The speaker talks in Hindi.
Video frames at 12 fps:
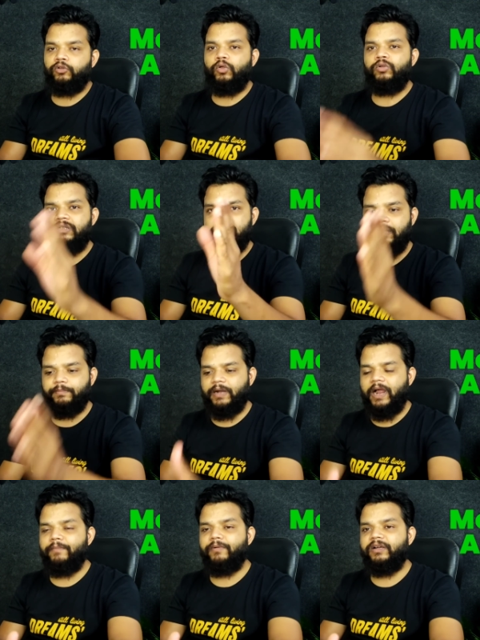तो जब
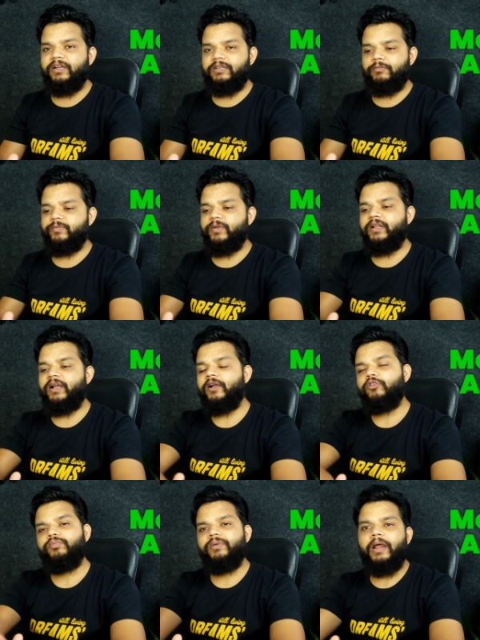काम करना समझ में आ
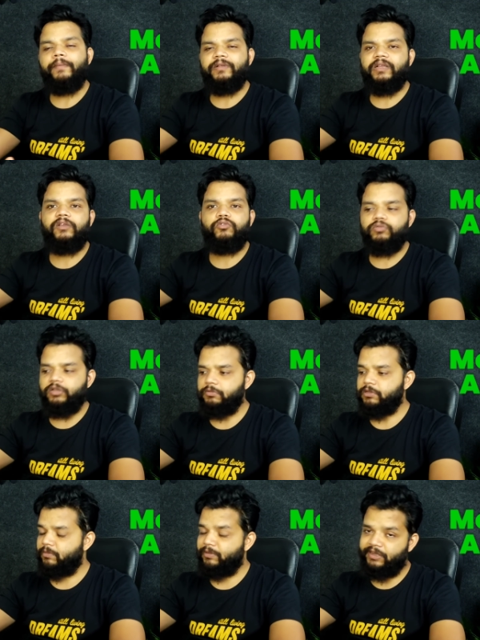जाएगा तो फिर आप इसका यूजेज
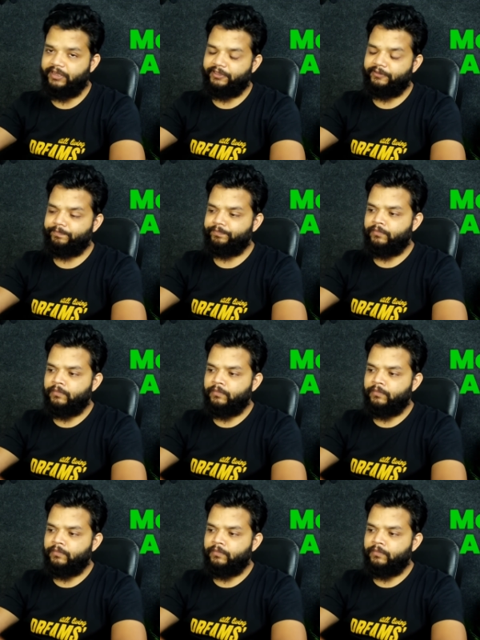भी समझ जाएंगे